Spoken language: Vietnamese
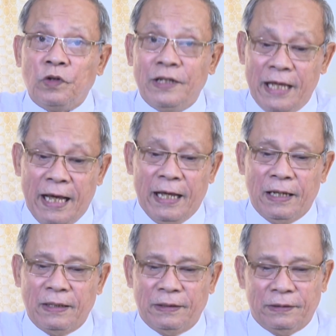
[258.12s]
D.
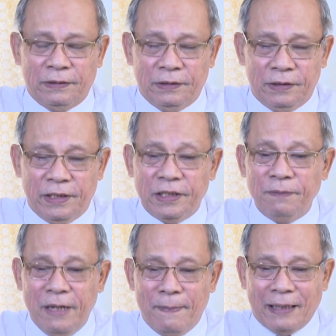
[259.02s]

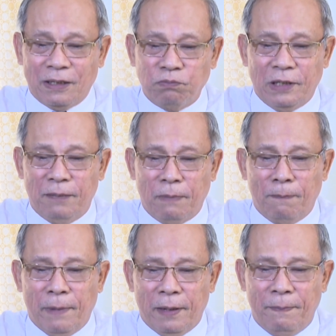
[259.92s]
Giữ bí mật thông tin mà
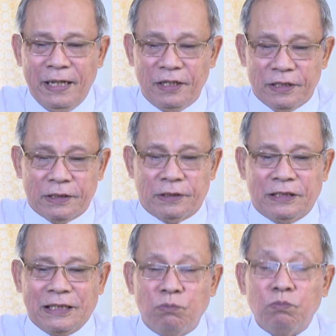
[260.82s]
mình biết được
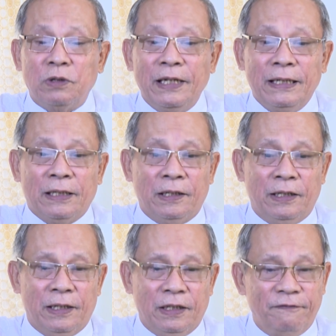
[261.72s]
trong khi thực
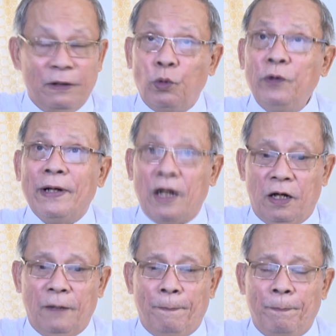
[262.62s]
hiện cái việc ủy quyền
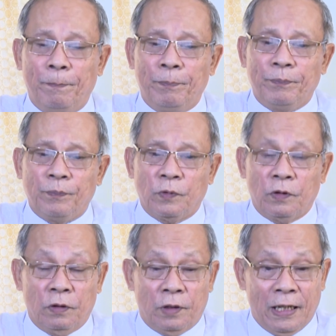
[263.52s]
đó.
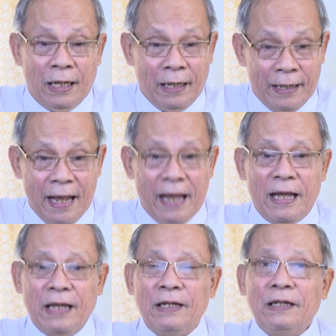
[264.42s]
D.
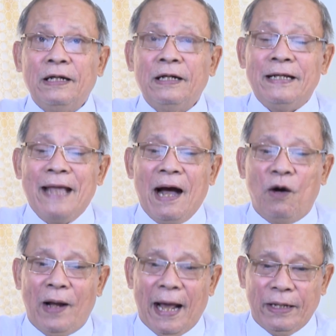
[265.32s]

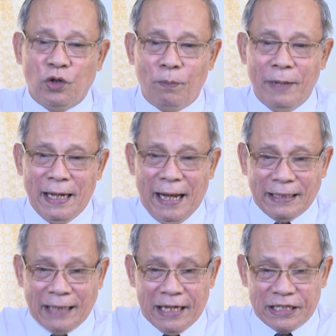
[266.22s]
Giao lại cho bên A
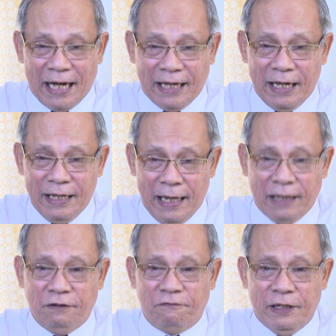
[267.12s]
tài sản đã
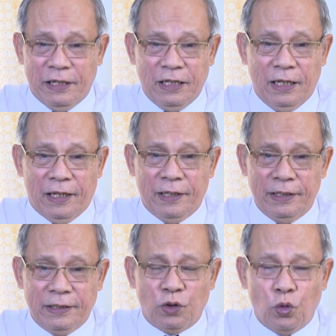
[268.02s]
nhận và những lợi
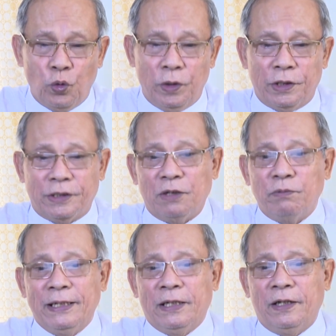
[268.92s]
ích thu được trong
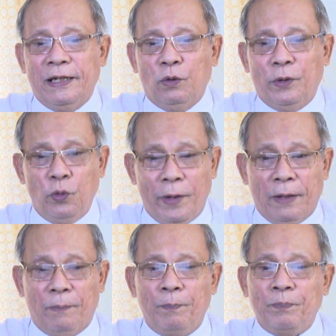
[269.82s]
khi thực hiện ủy
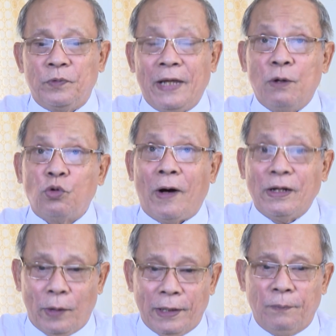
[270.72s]
quyền theo thỏa
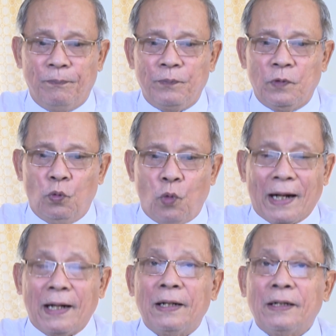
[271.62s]
thuận
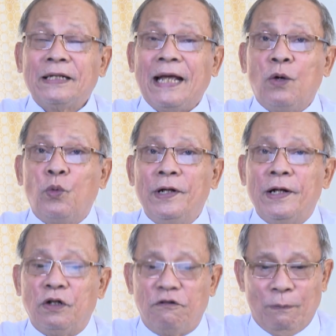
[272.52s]
hoặc theo quy
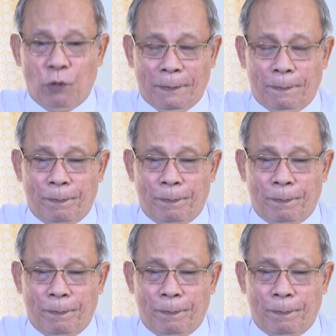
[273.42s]
định của pháp luật.